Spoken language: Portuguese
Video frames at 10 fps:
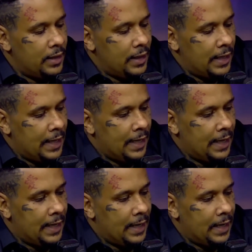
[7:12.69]

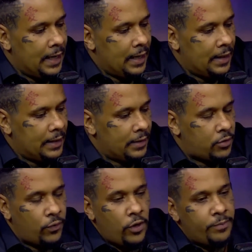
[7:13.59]
É...
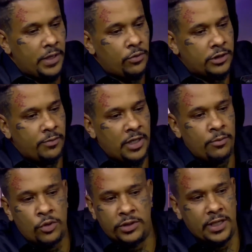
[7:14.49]
Qual foi a pergunta
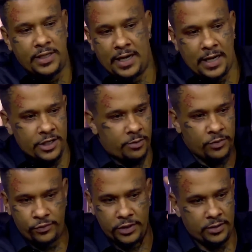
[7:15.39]
mesmo? Que o TDAH já
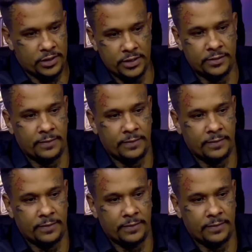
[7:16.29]
me fudeu aqui.